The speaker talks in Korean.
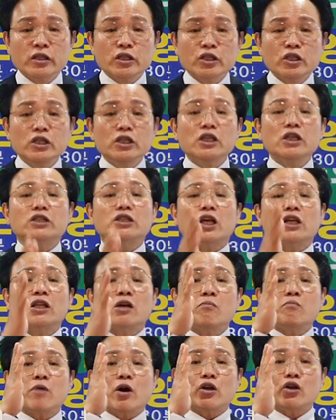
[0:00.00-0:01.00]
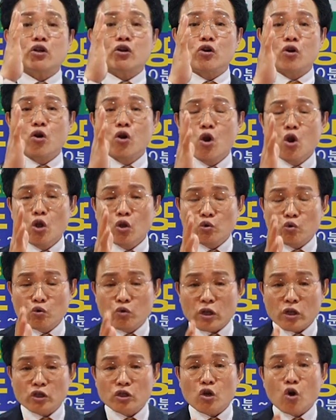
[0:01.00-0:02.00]
이 사단마귀를
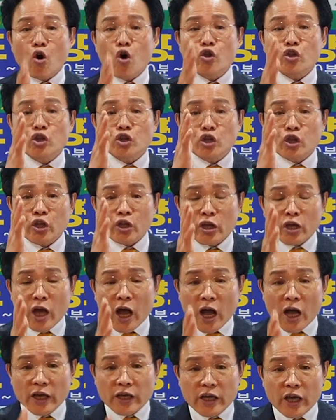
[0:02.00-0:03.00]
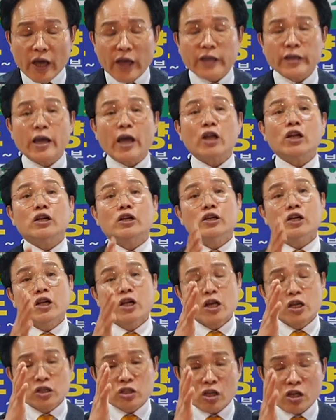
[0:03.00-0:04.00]
도대체 어떻게 하게 얘를
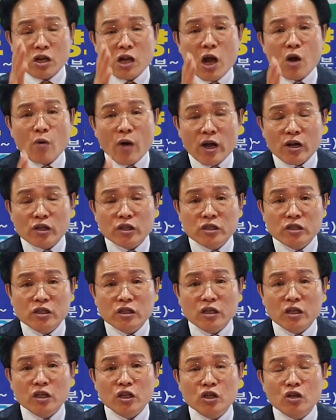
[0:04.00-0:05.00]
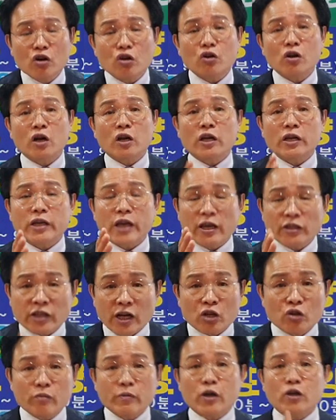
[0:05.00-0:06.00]
쓰려고 하는지 그거를
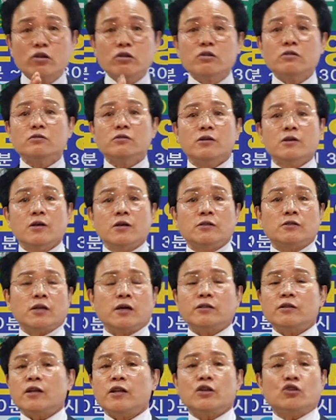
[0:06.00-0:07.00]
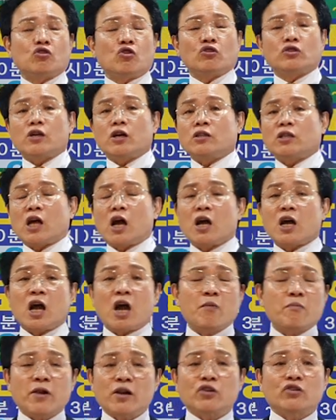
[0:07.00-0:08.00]
깨달으면은 사단의 정체가 다
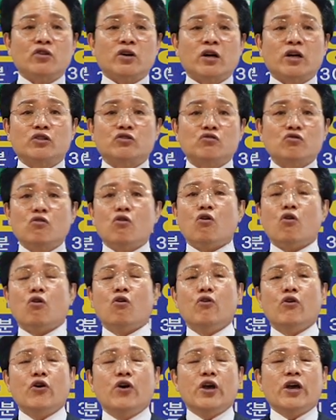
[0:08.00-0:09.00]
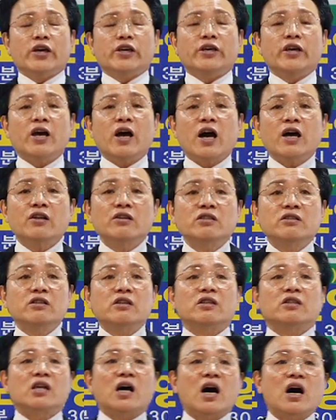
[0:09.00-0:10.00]
까발게 돼가지고 걔 하는
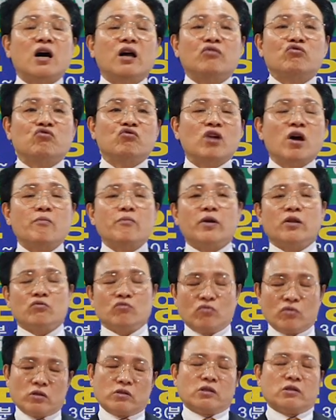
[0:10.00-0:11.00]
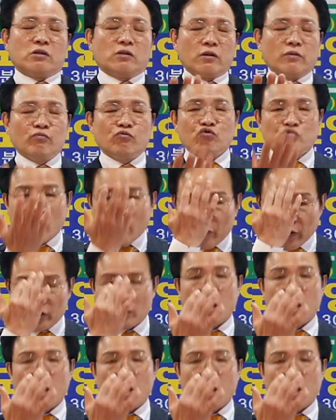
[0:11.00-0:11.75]
일이 다 눈앞에 눈앞에